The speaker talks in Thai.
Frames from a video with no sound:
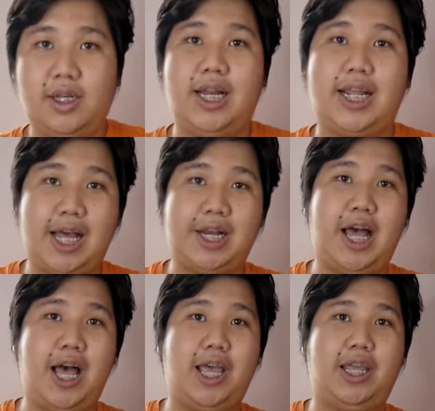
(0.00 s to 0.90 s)
ในการ
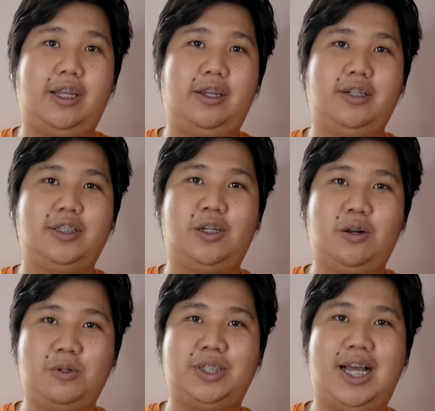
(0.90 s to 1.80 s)
ถ่าย
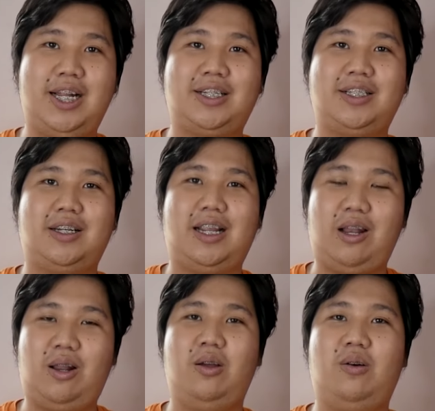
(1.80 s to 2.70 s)
Slow Motion เก้า
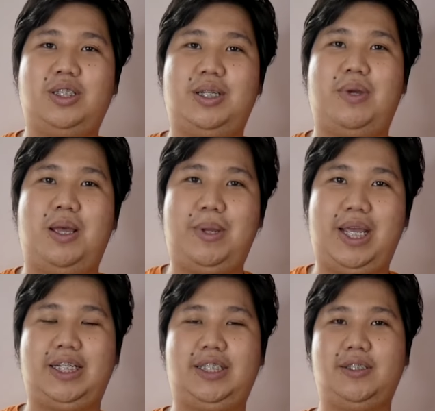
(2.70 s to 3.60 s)
ร้อยหกสิบ เอฟ พี
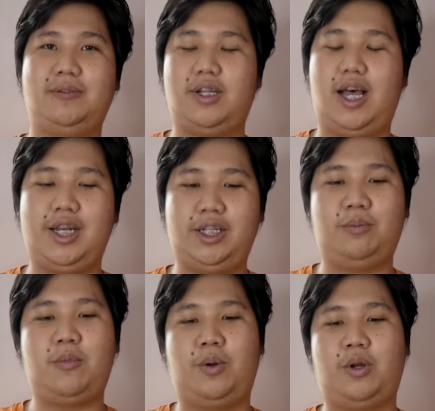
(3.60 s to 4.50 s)
เอส อันนี้ต้อง
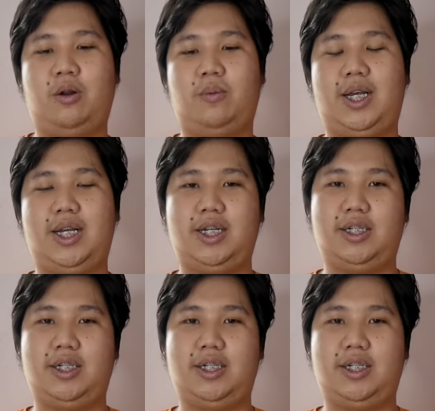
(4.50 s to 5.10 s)
บอกไว้ก่อนว่า